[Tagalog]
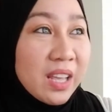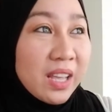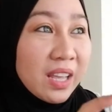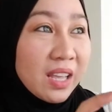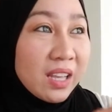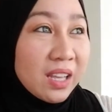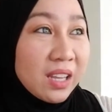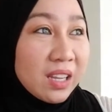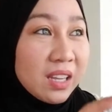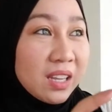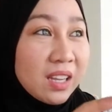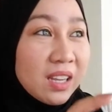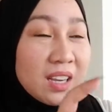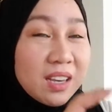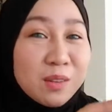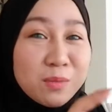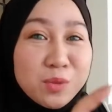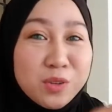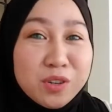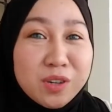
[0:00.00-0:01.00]
Eh,
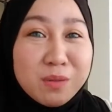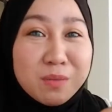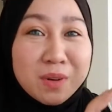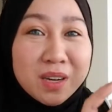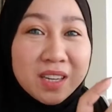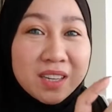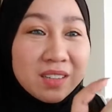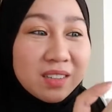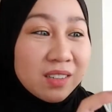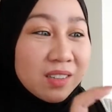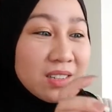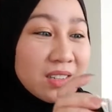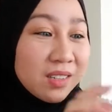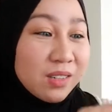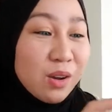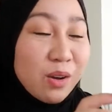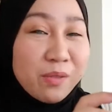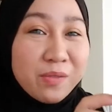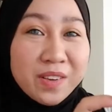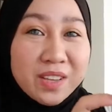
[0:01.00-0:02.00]
alam nyo naman,
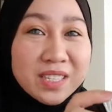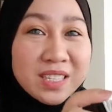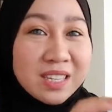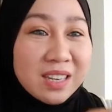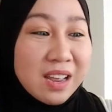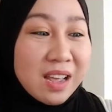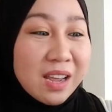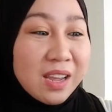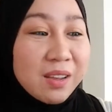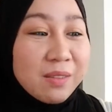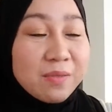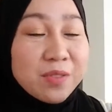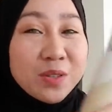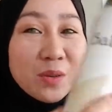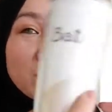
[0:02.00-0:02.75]
coffee's life.